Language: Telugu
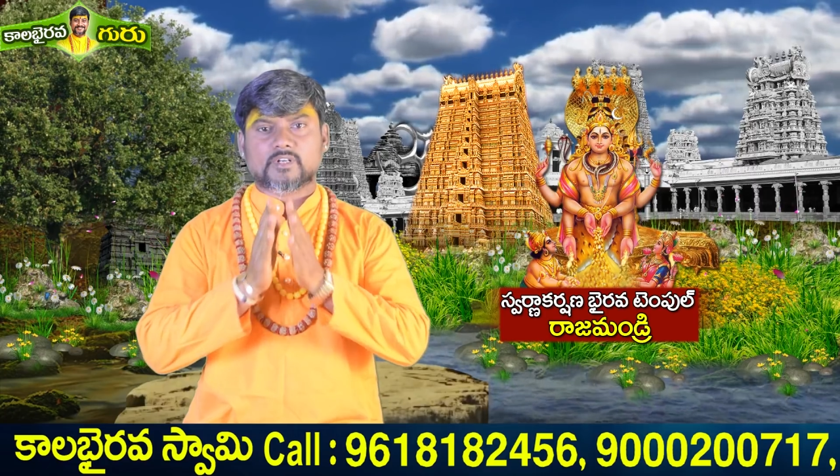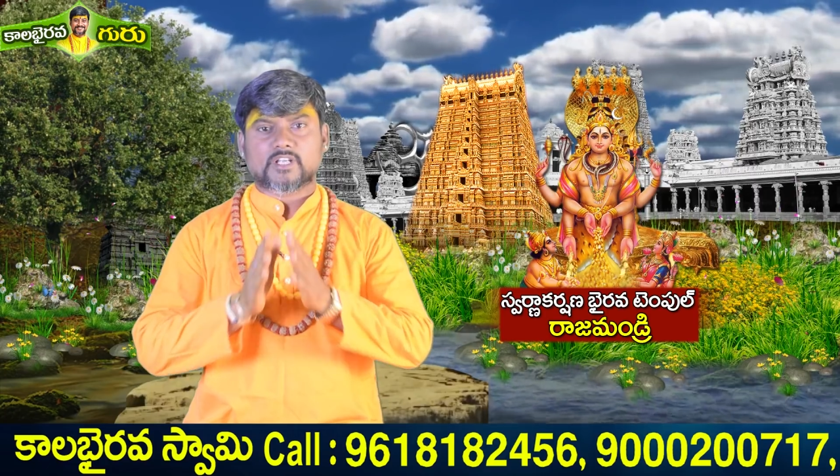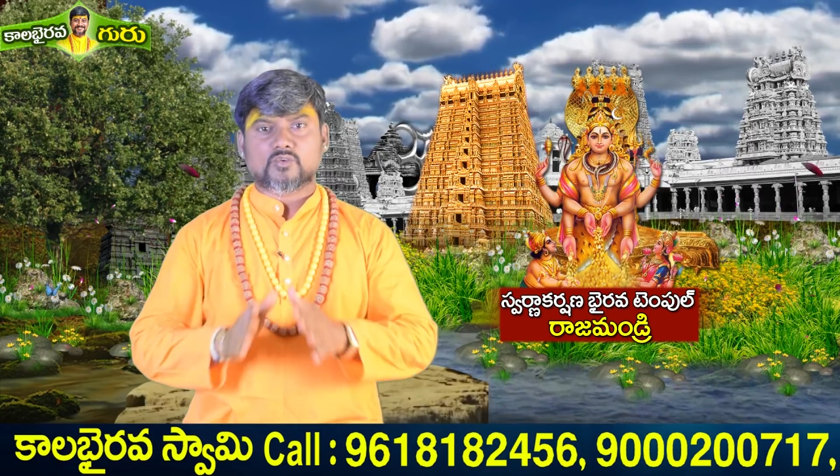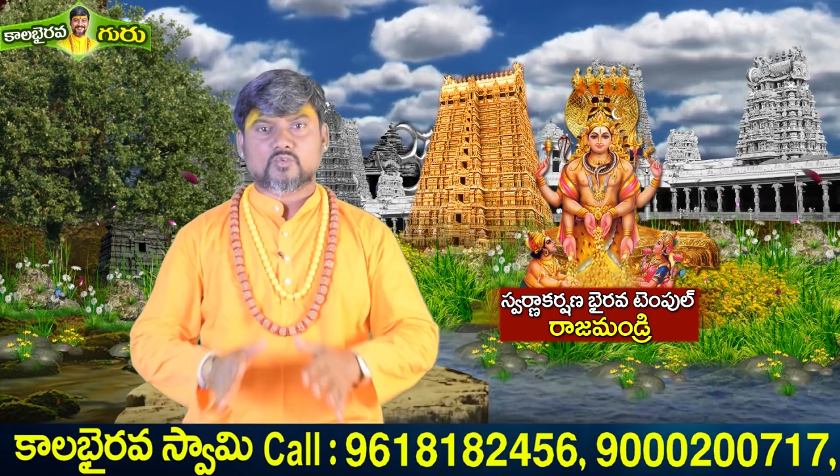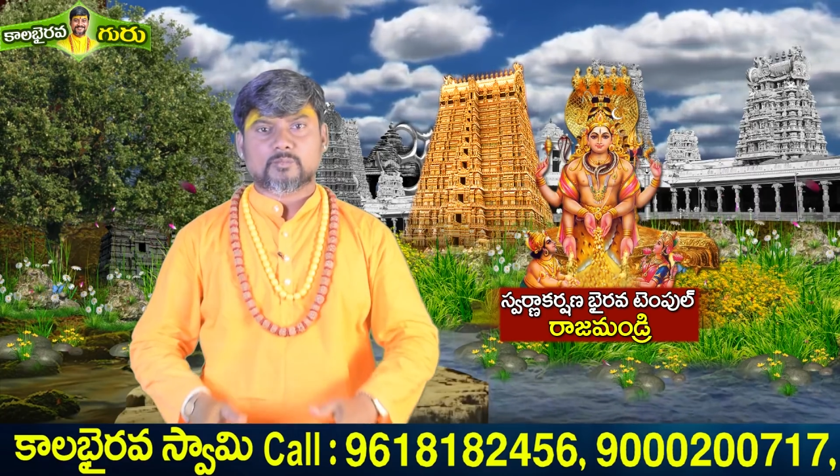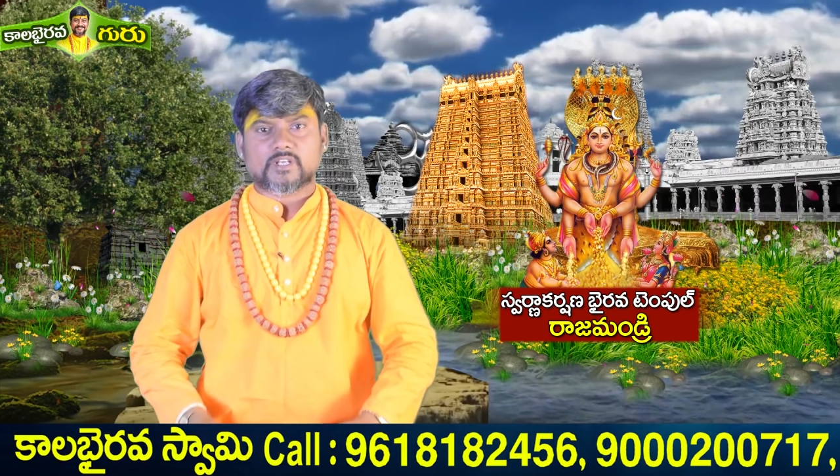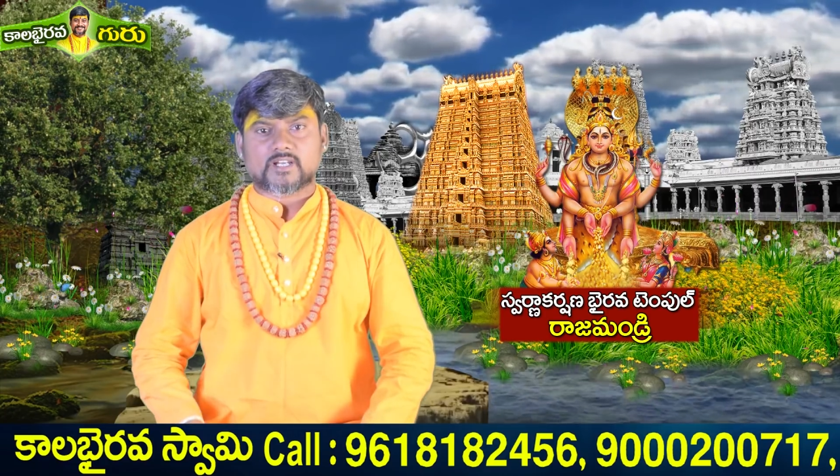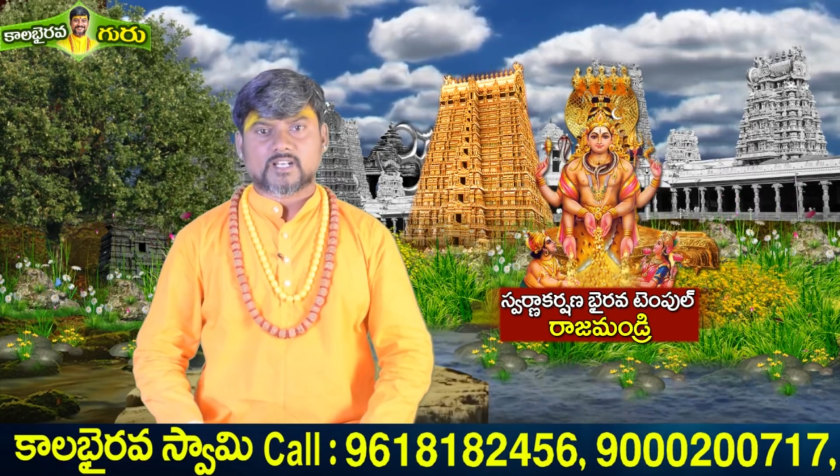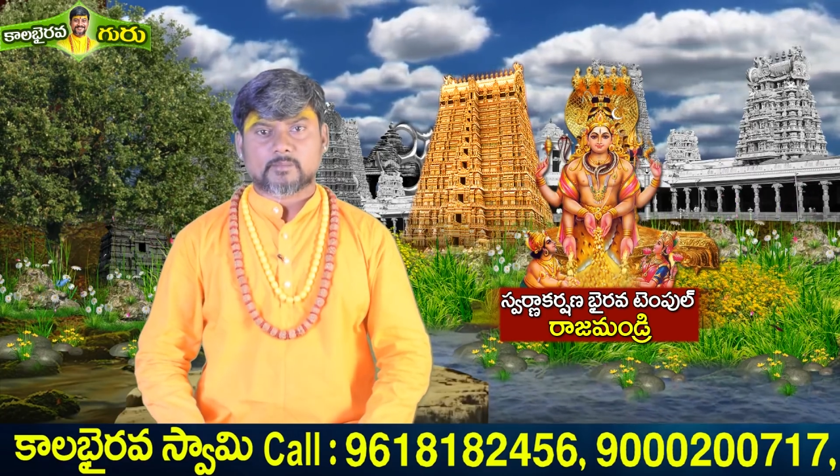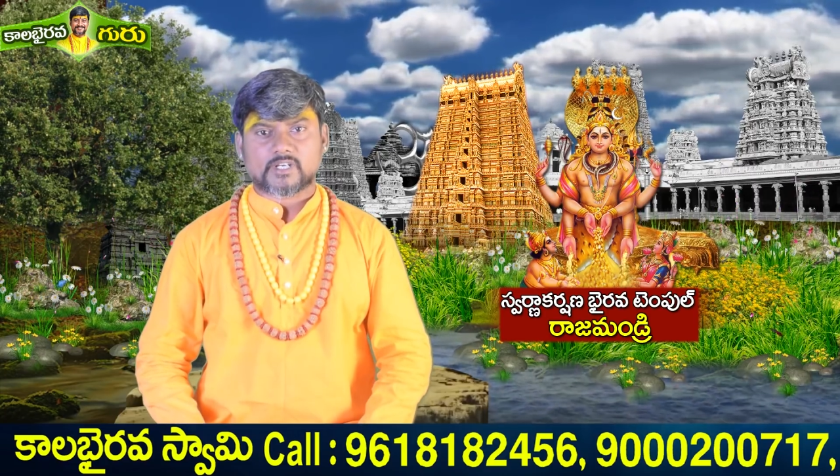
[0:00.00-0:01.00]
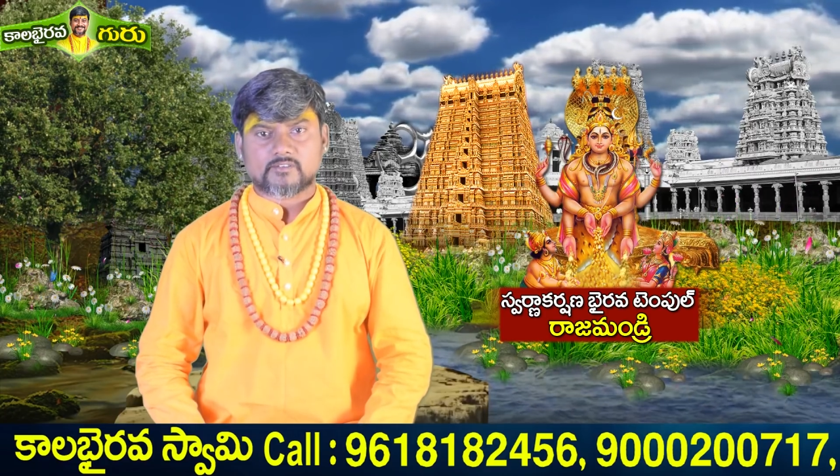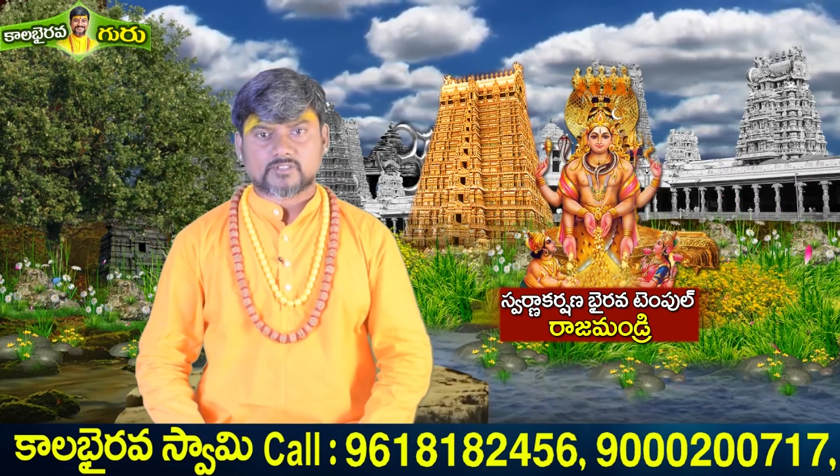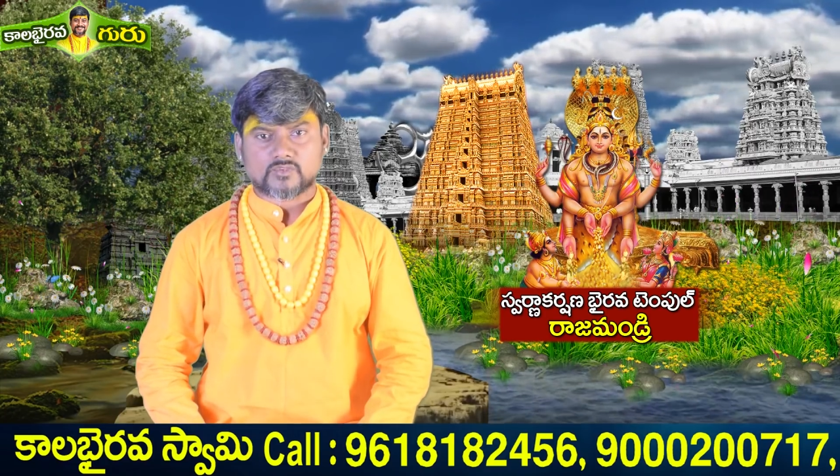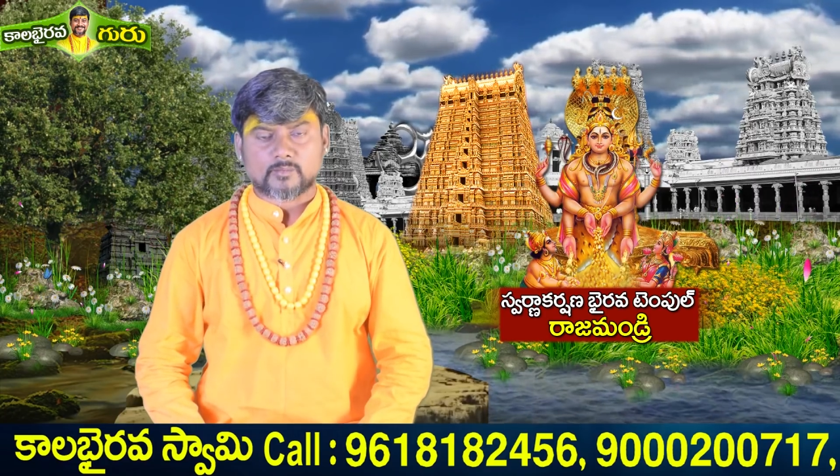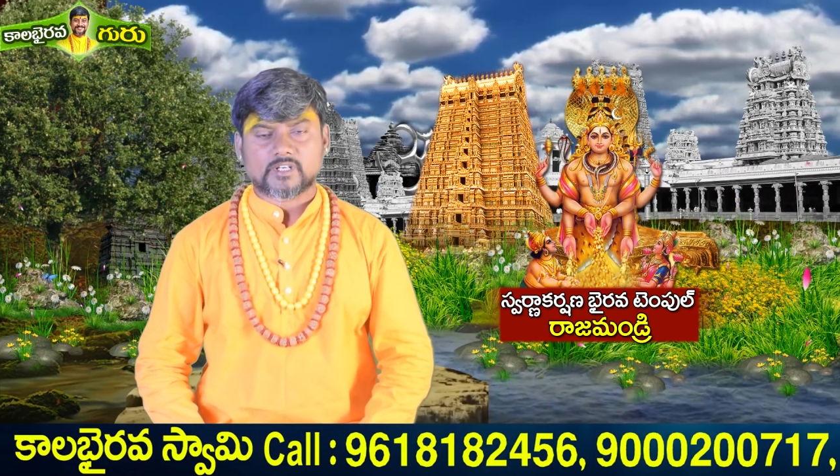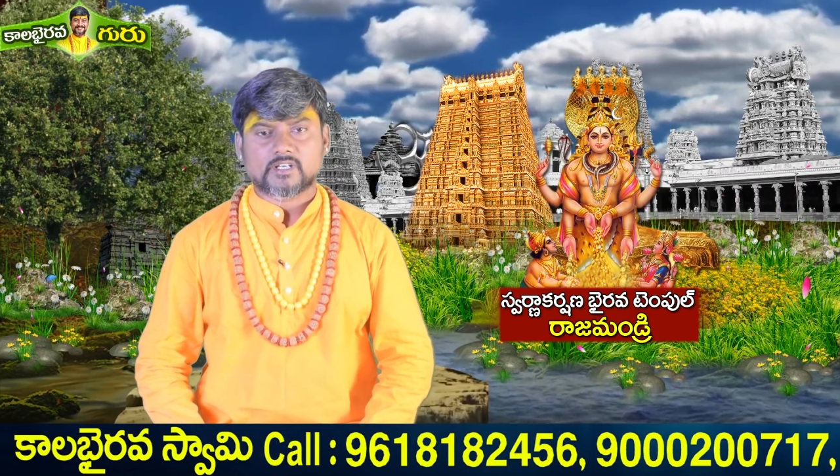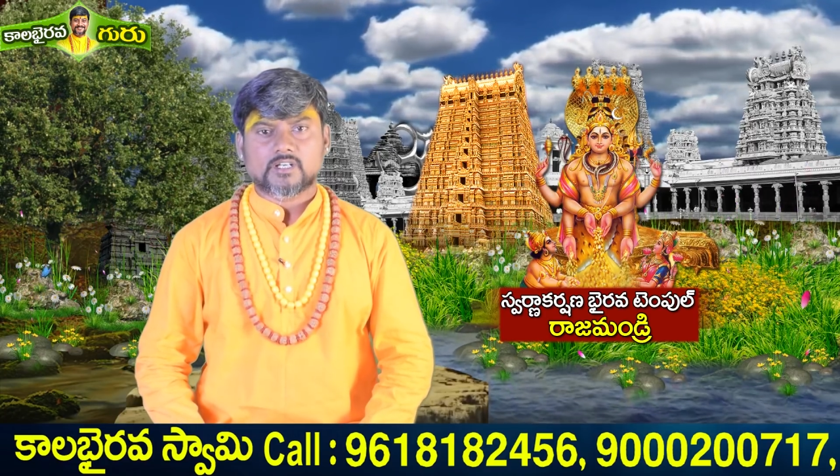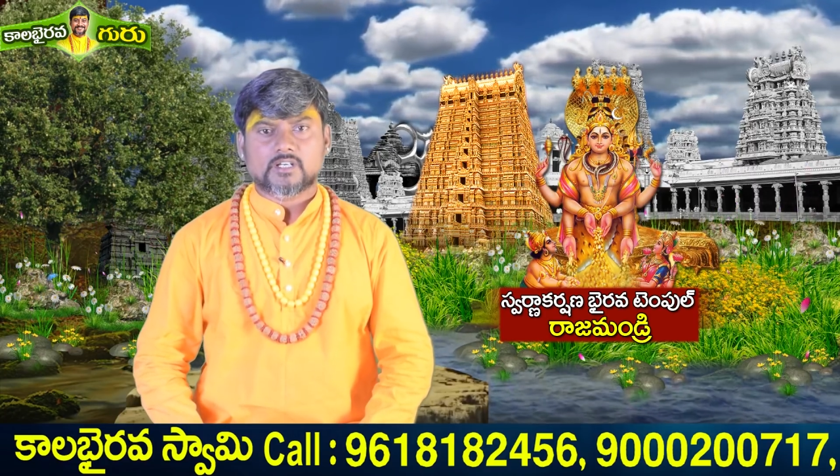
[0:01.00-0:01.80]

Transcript: నేను మీ కాలభైరవ స్వామి